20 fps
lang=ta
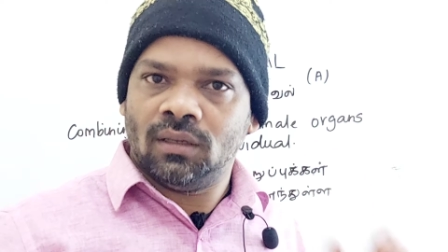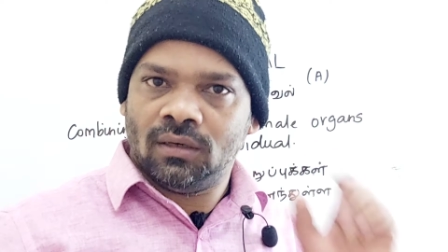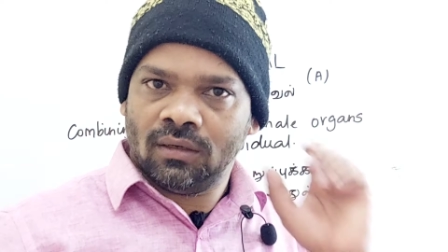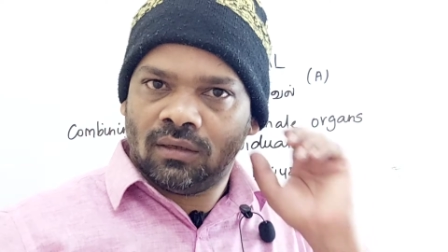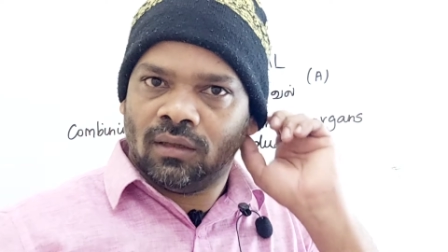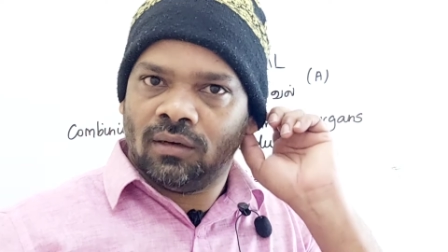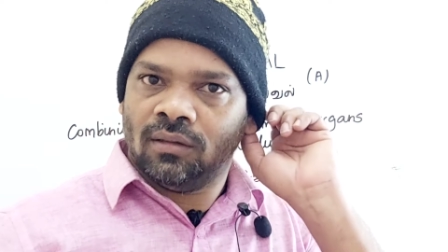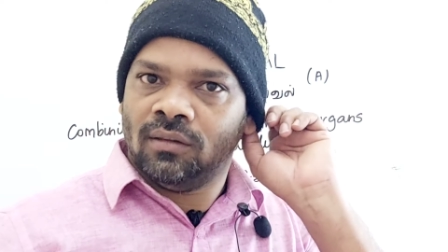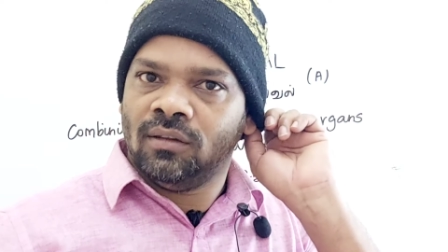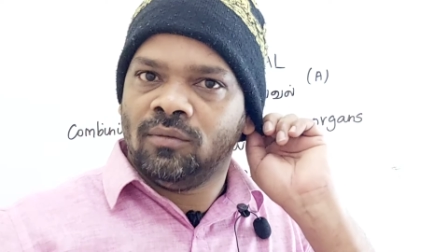
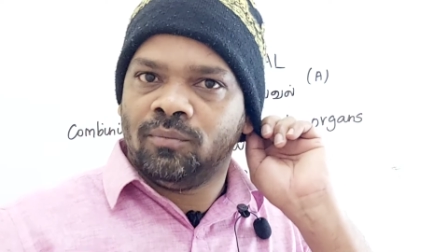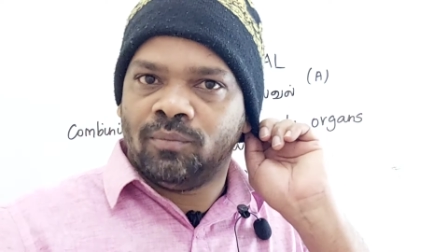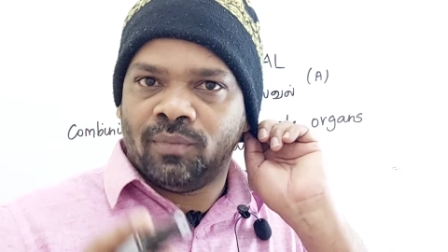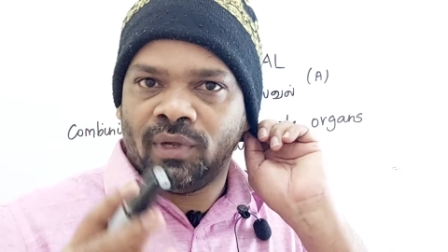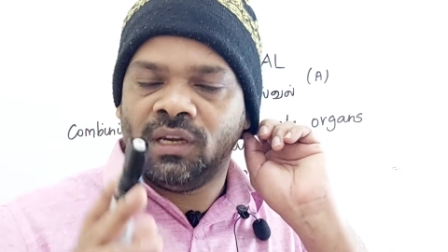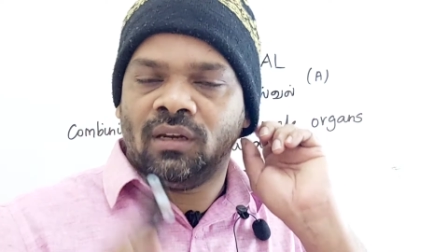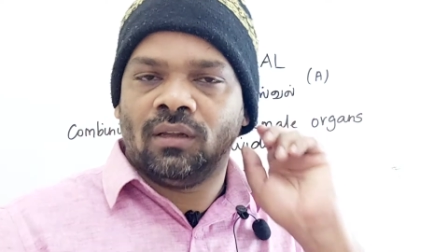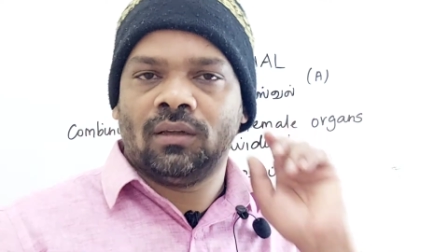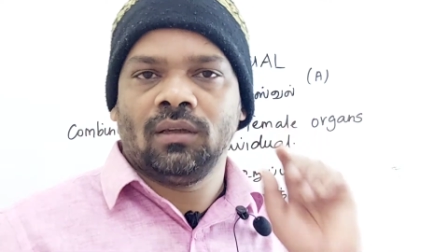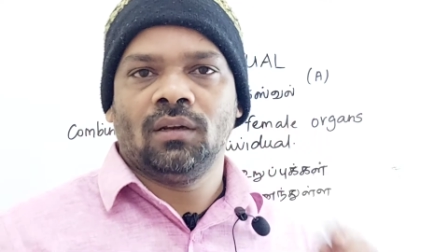இருக்கிறது
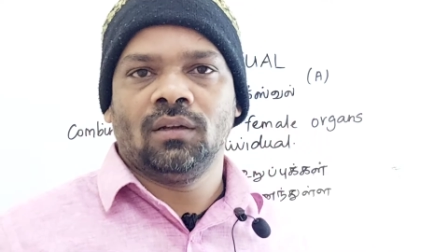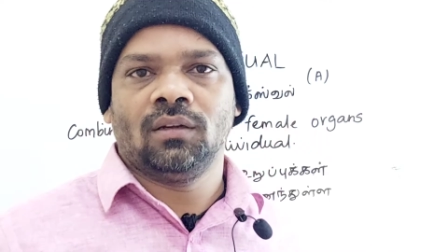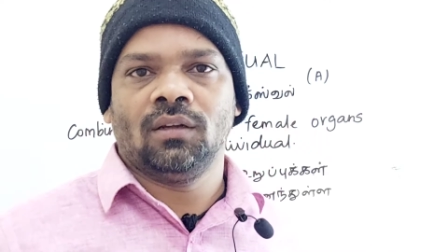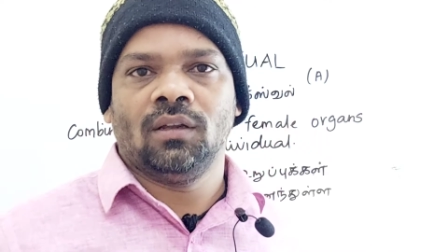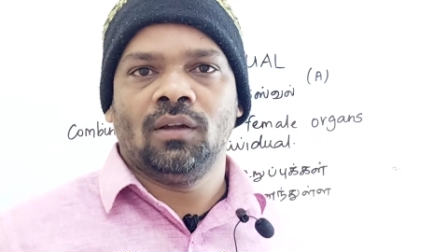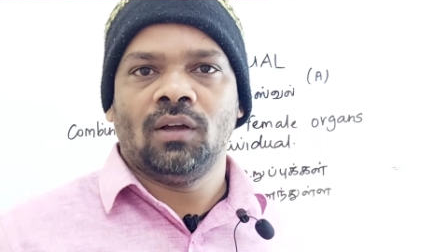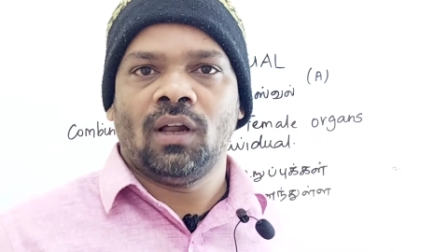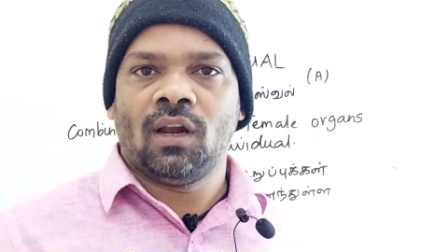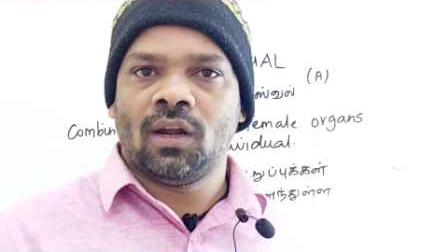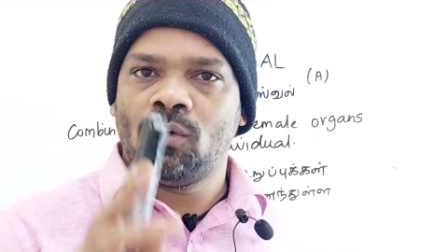பெண்ணுக்கு
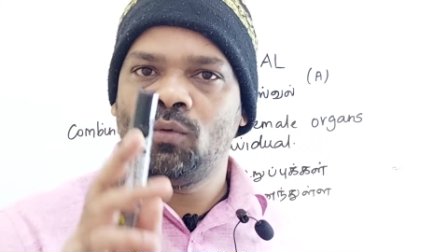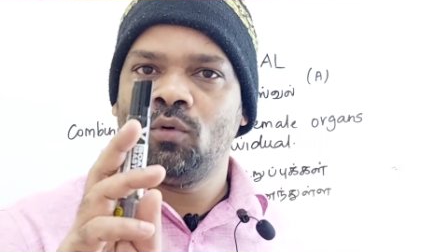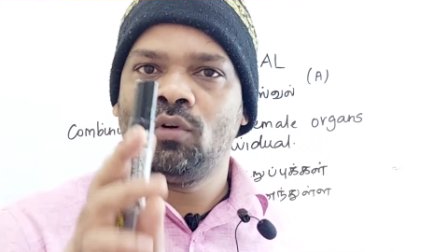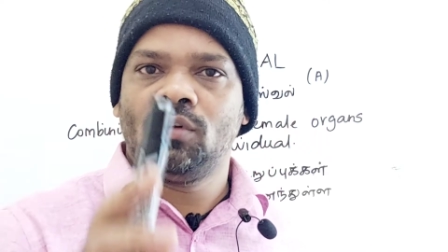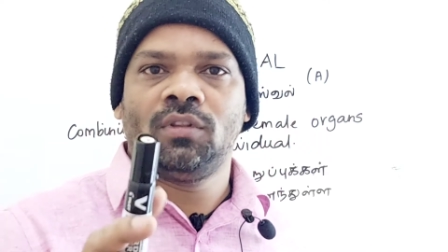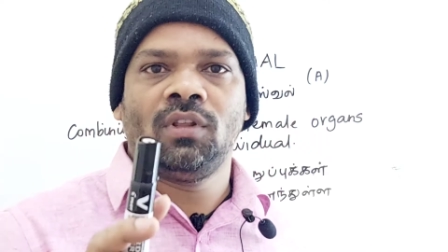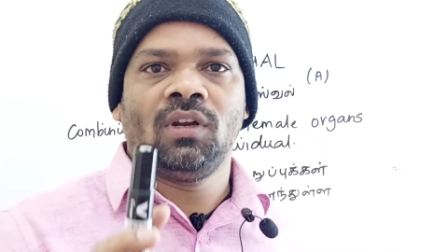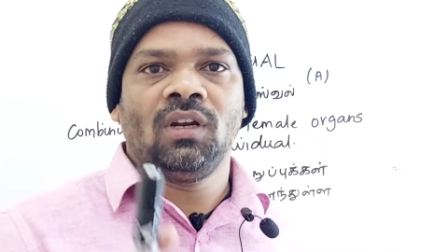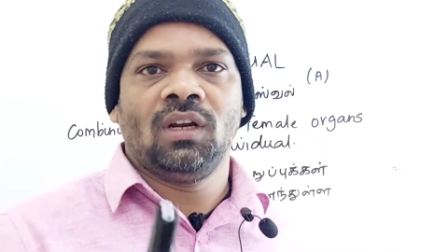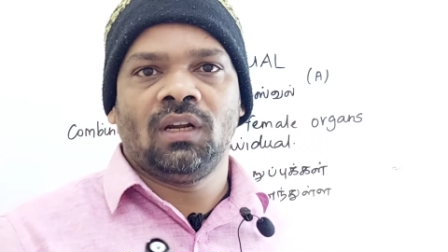இருக்கிறது ஆனால்
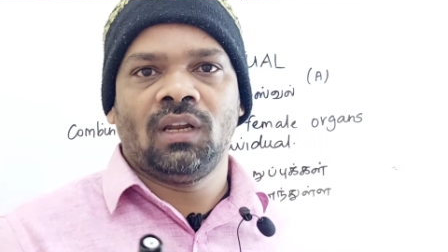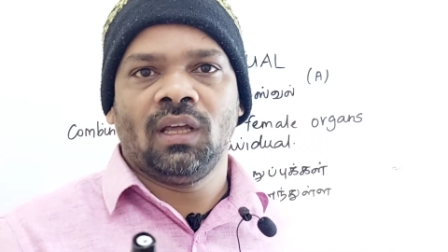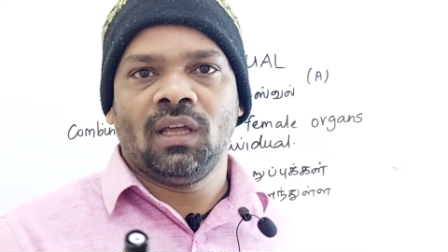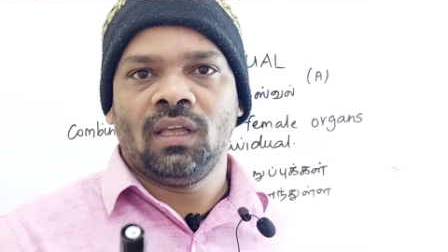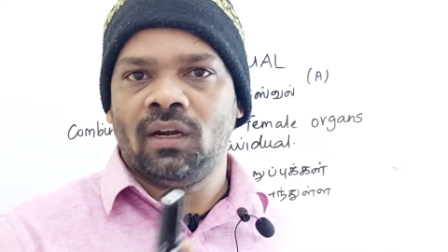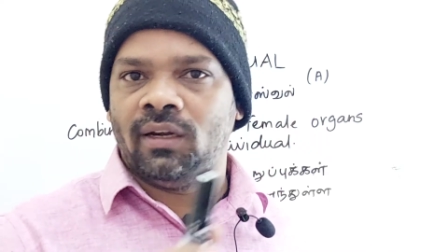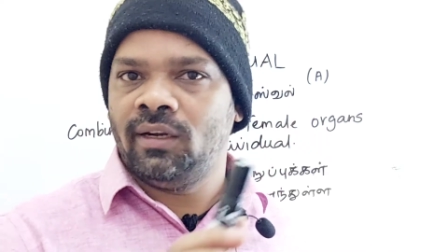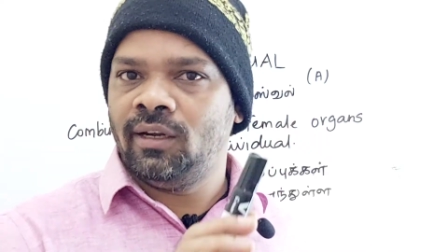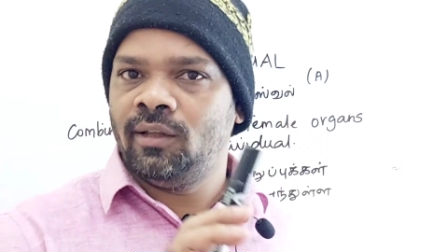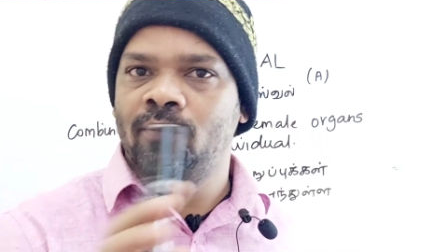ஒருத்தர்கிட்டே
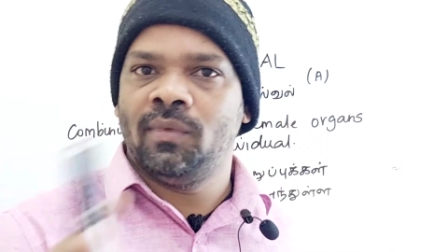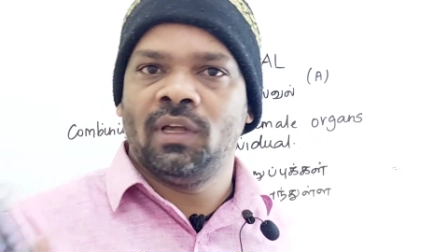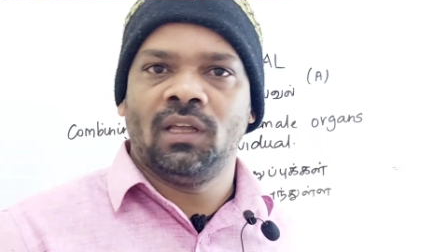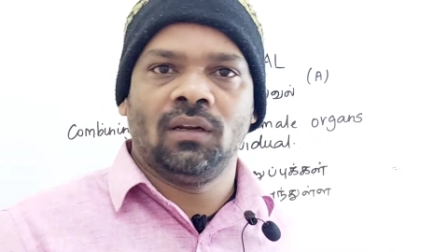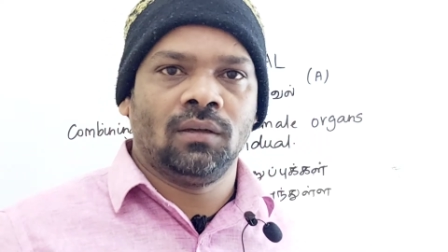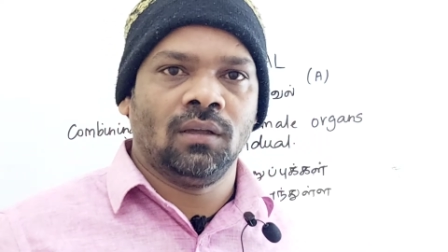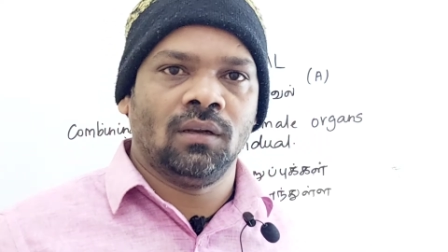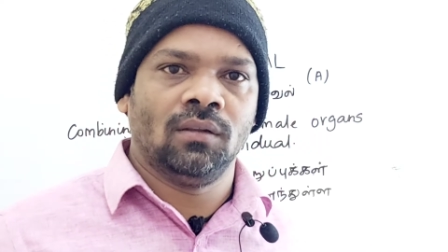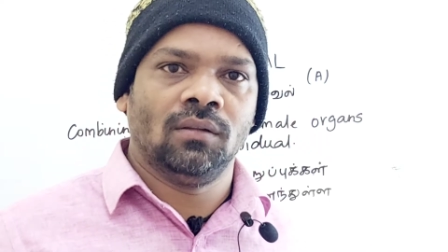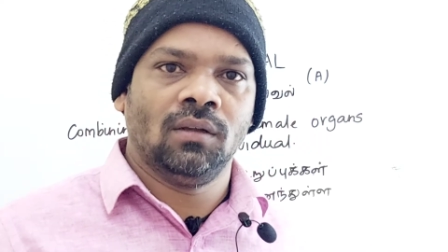ரெண்டுமே
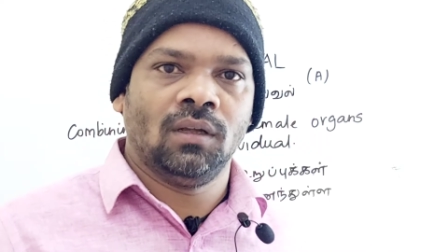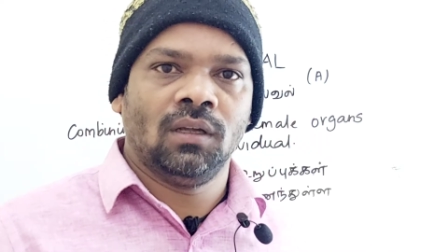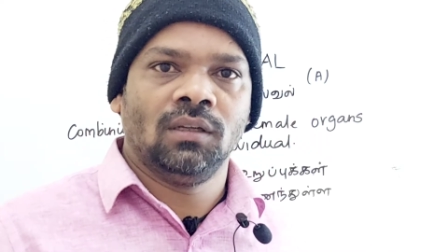இருக்கிறது